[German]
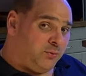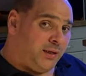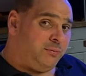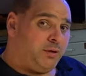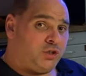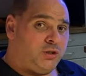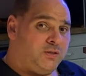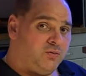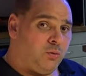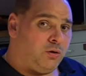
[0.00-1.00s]
Fahnenbarsche
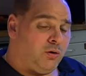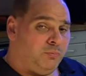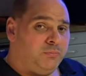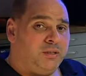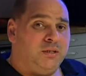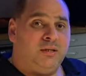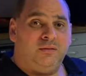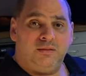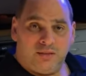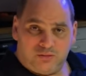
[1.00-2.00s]
hinzugekommen,
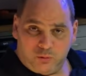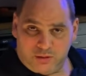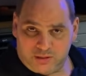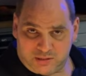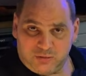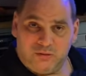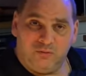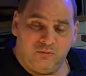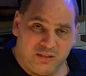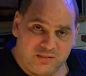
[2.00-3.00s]
die natürlich,
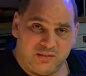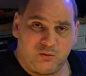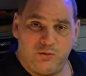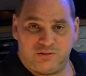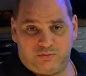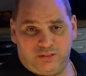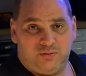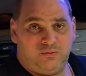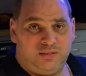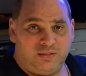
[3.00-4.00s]
wenn sie größer
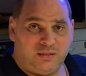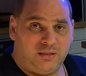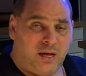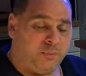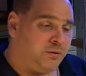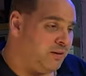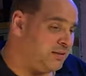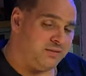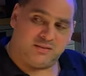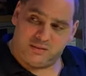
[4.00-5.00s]
werden, wenn sie
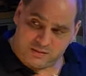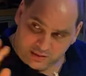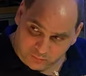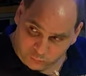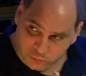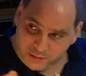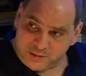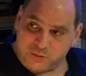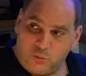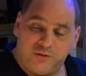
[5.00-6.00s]
abgewachsen sind, dann rüber
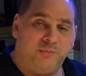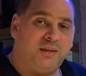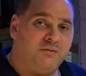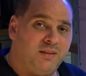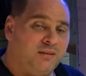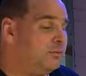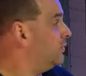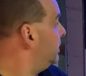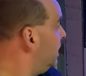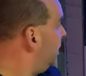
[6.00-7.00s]
ins große Becken wandern,
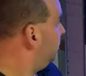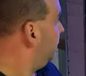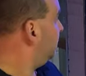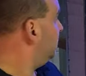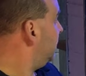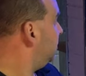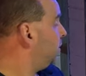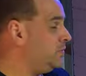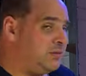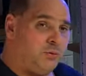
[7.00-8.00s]
weil die haben dann hier ab
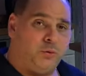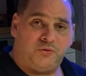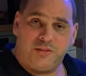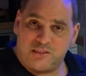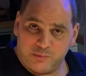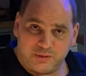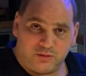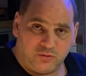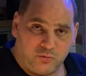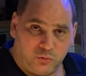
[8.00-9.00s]
einer gewissen Größe nichts mehr
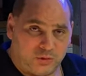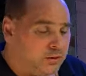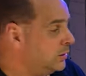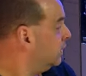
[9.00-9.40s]
drin zu suchen.